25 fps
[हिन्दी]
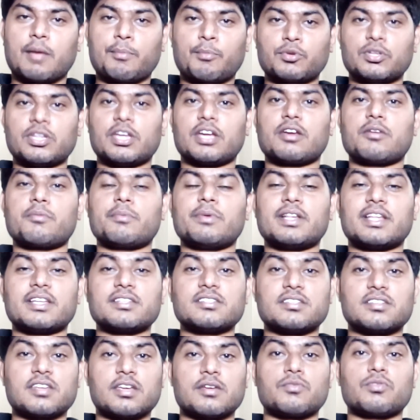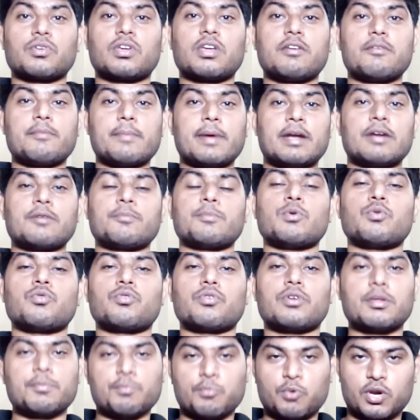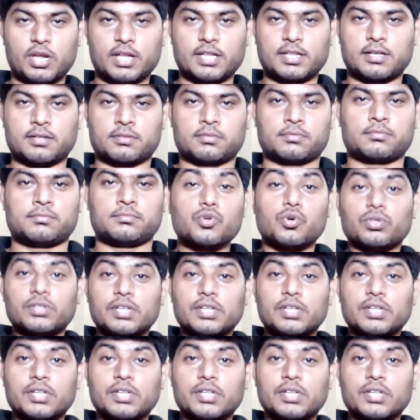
आपको देखने को मिलता है जैसे उनके इवेंट में उन्होंने बोला था